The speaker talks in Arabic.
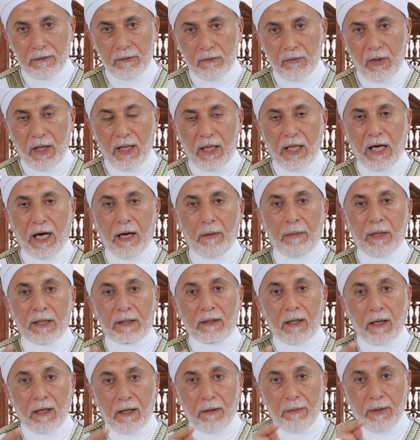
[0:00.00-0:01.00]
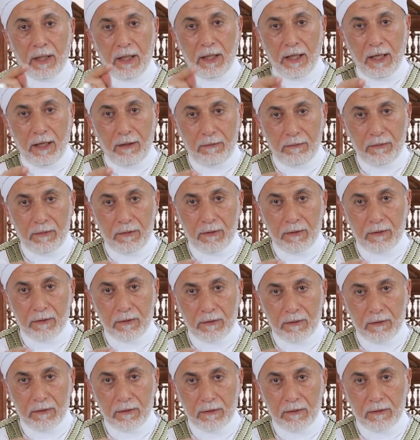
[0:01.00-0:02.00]
فاذا عبدت الله بالعلم
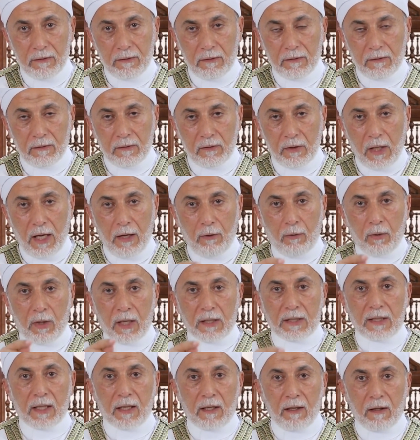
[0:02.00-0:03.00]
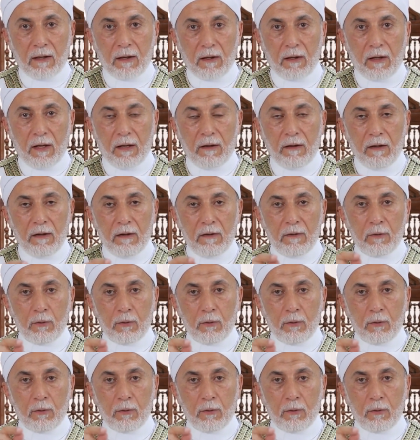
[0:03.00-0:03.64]
اورثك الله